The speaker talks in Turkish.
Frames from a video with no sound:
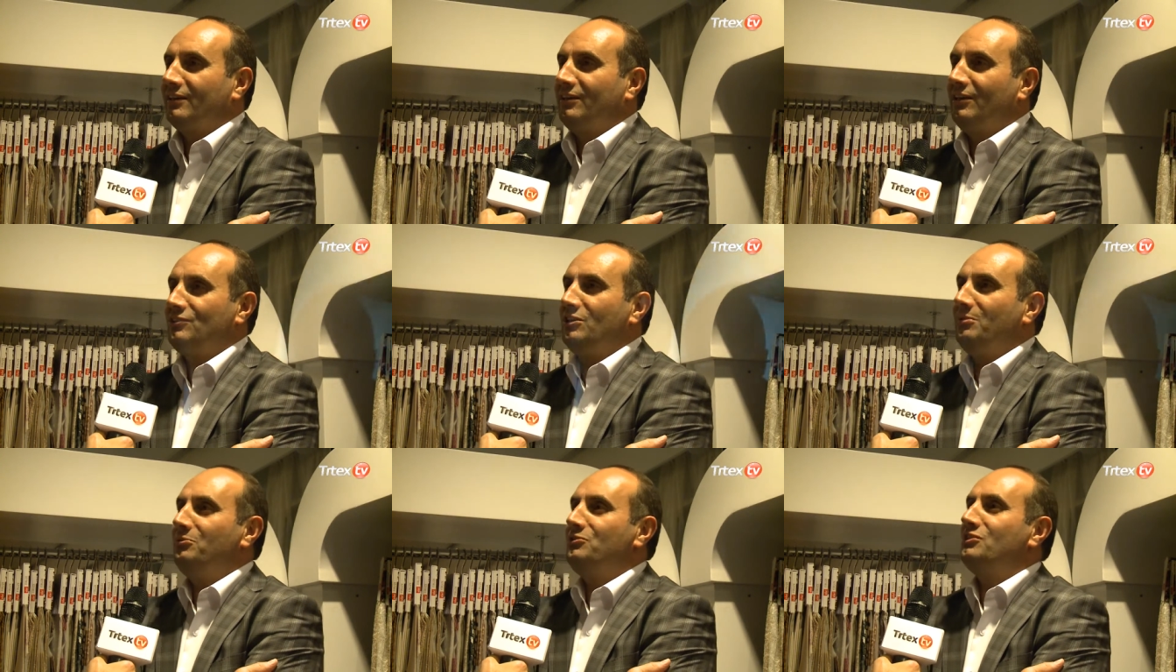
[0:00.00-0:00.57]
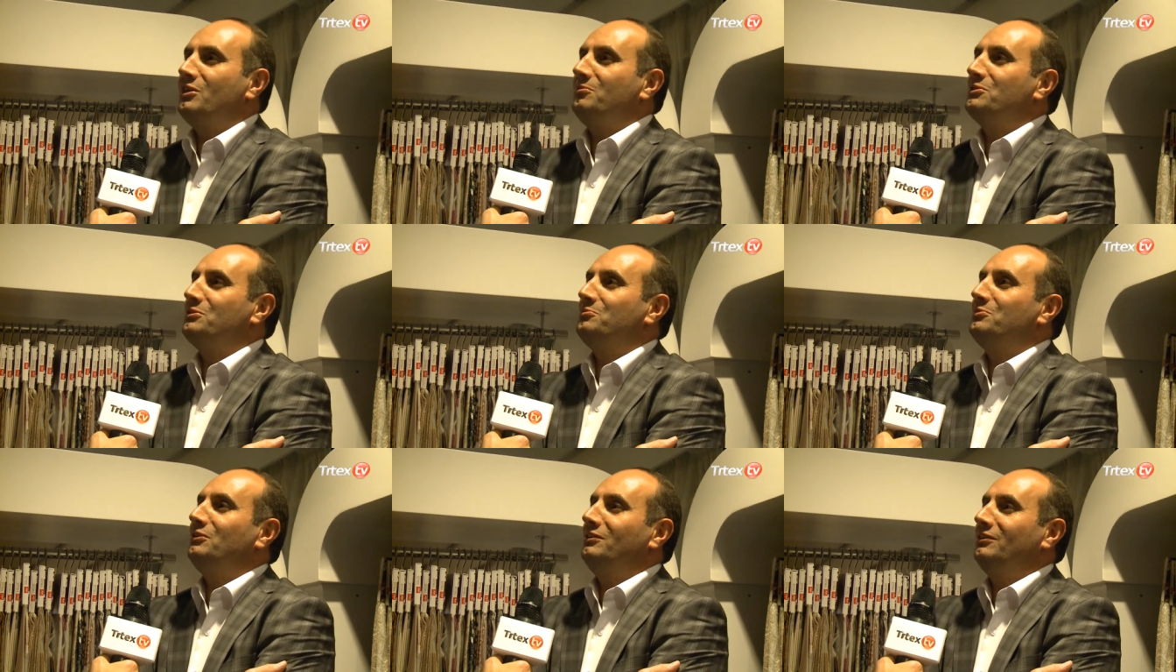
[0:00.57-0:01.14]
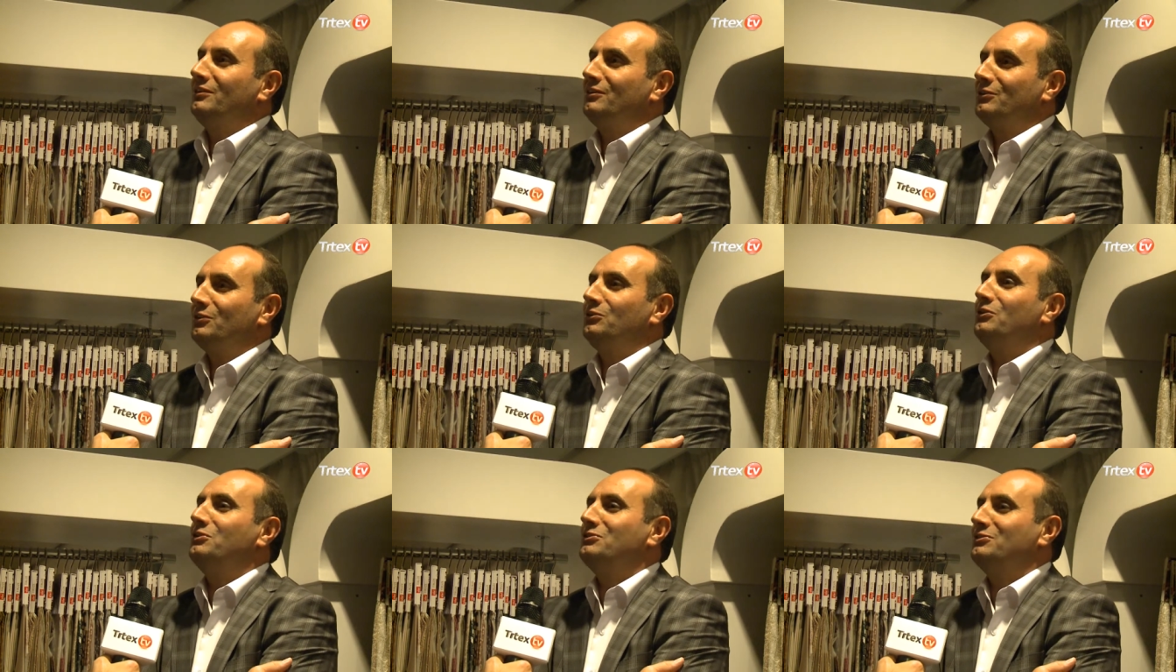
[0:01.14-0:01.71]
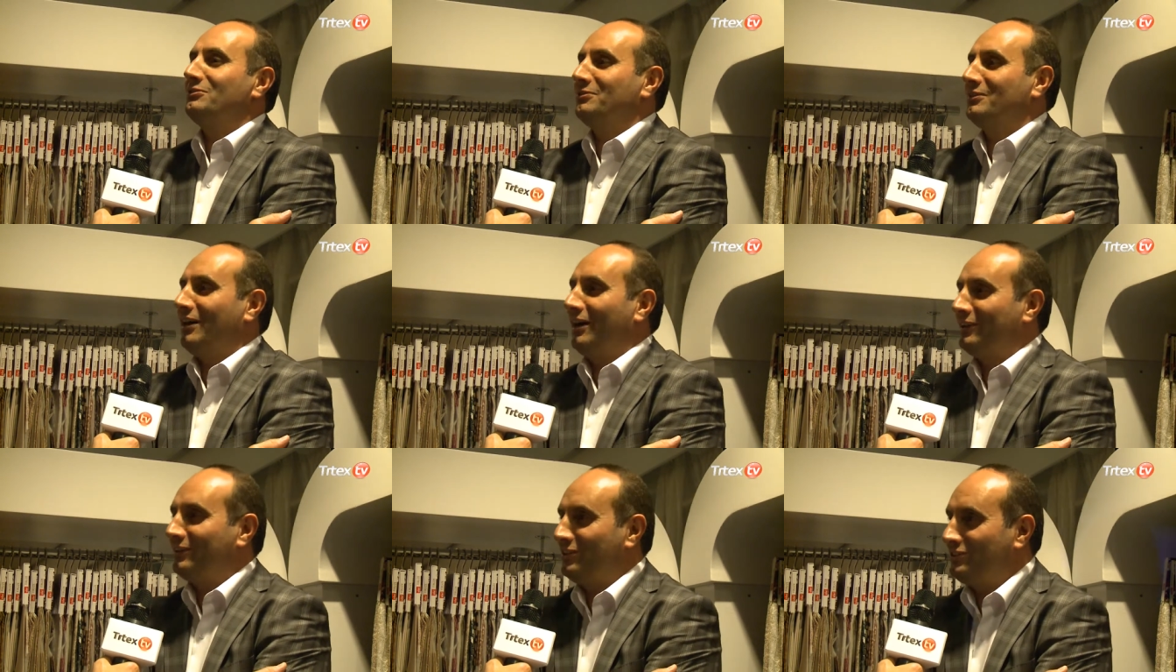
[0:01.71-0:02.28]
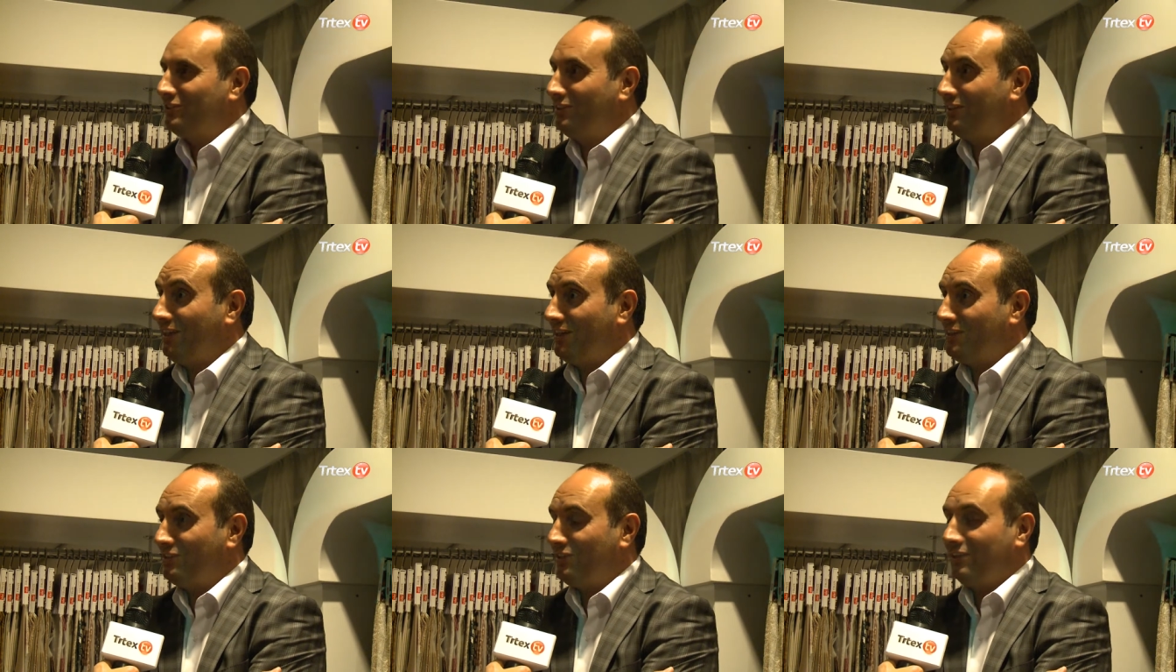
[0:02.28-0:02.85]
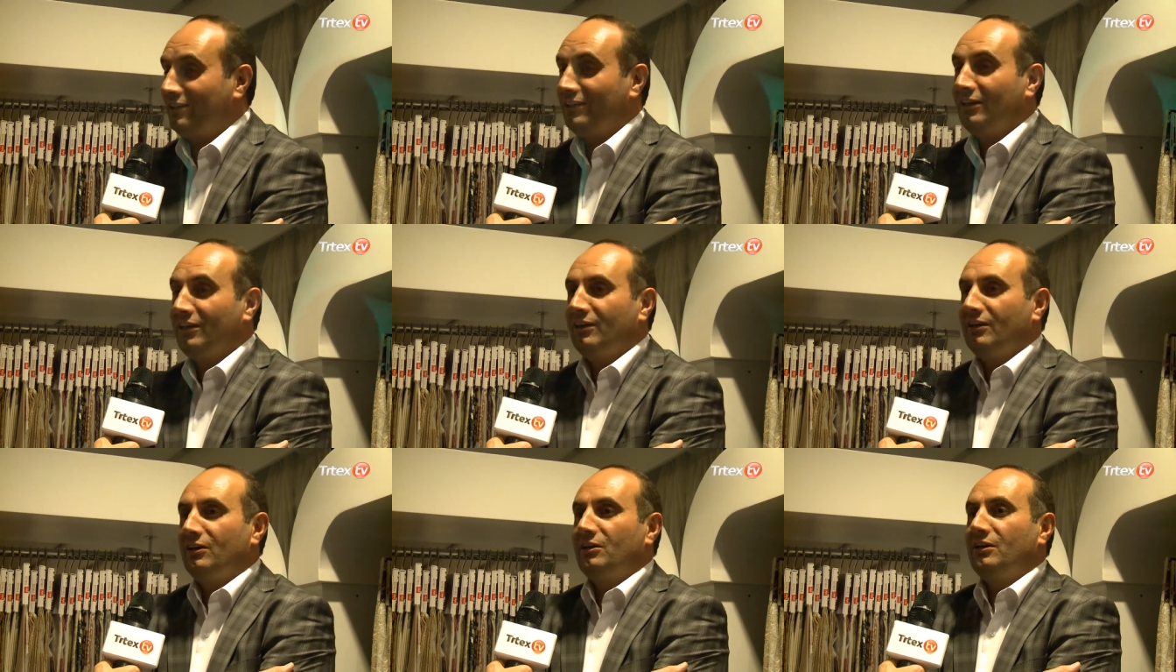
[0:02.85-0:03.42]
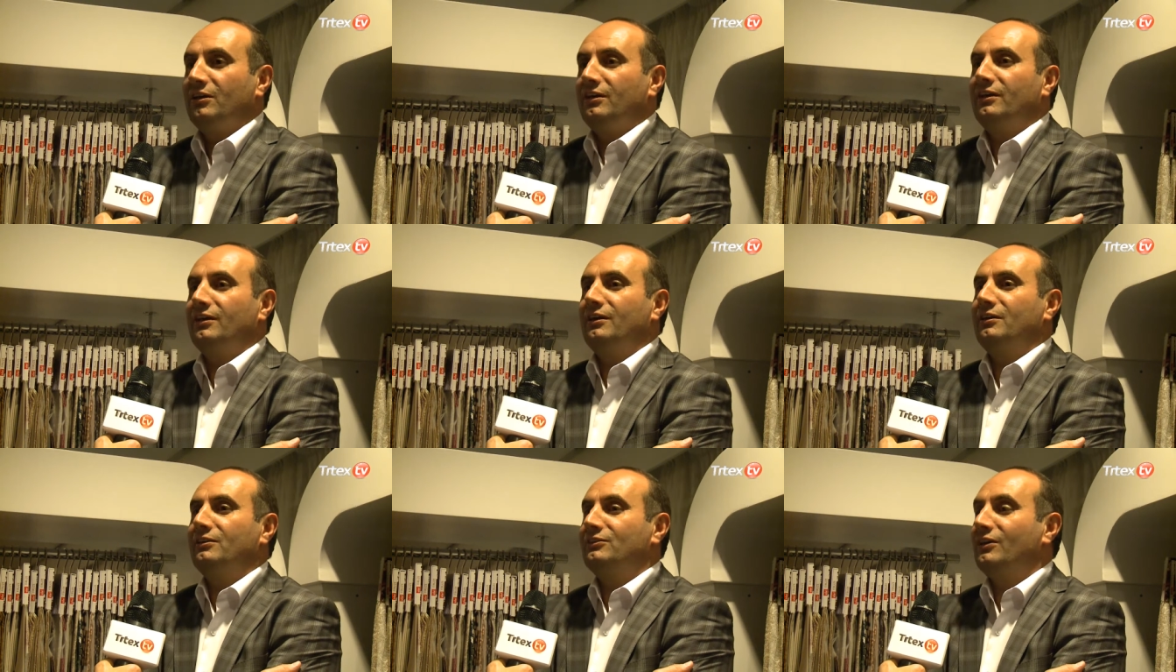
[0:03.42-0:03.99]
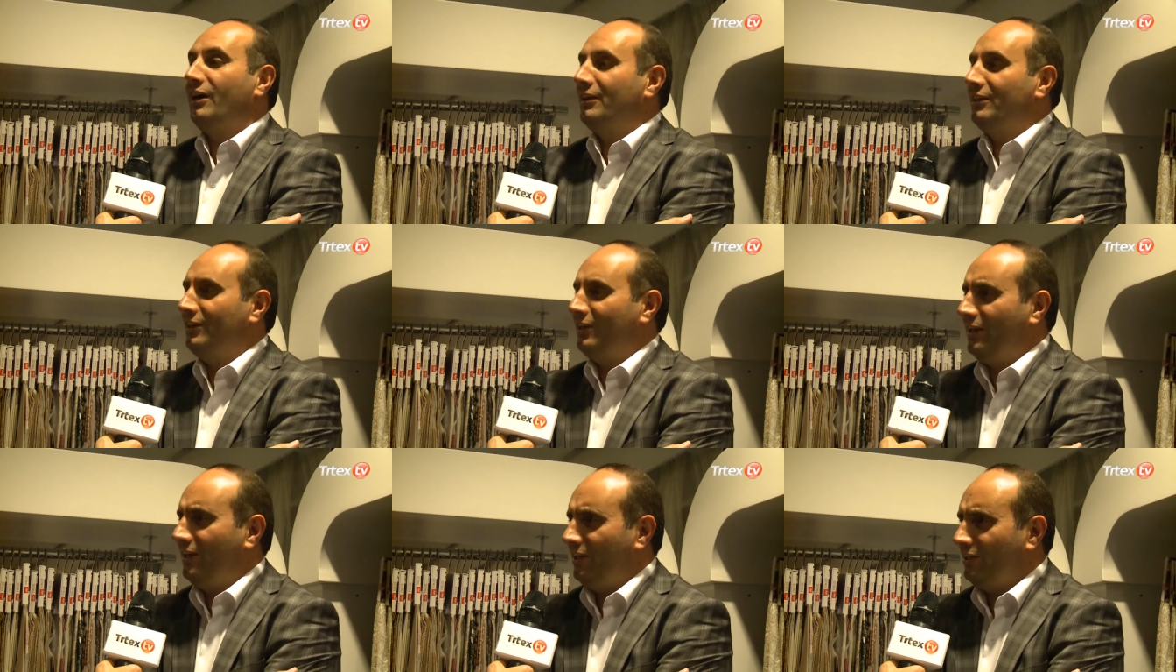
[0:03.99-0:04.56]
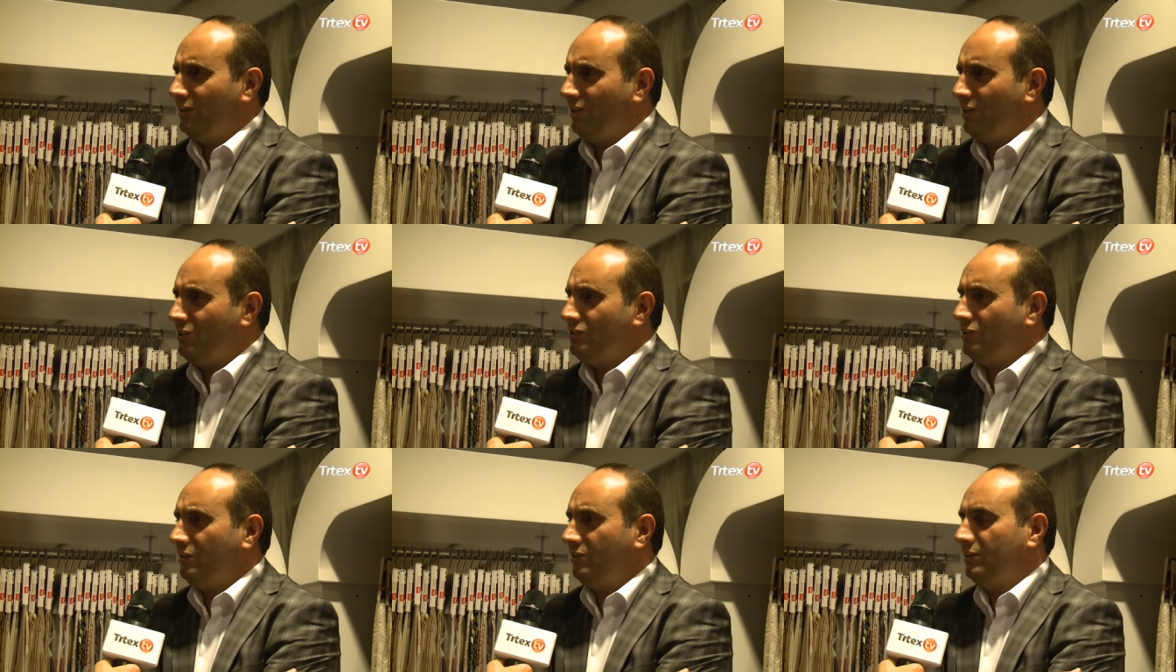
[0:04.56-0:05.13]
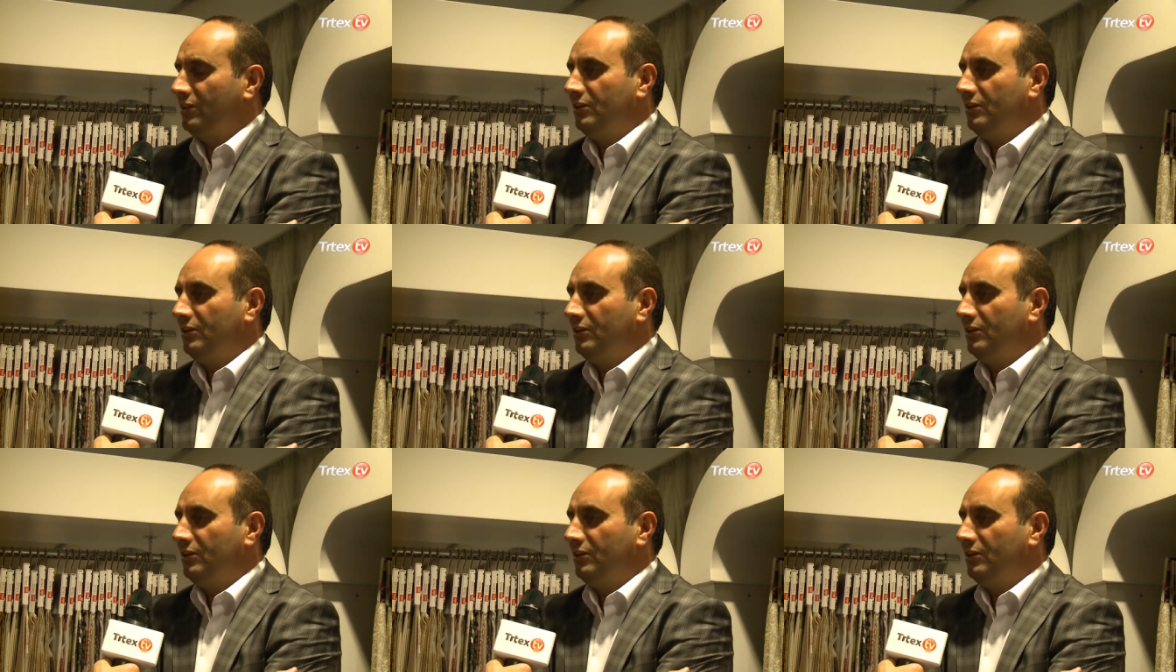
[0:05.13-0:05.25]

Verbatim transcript: gezemeyeceğimiz bir Rodos adasını gezdik. E, tarihi yerlerini gezdik.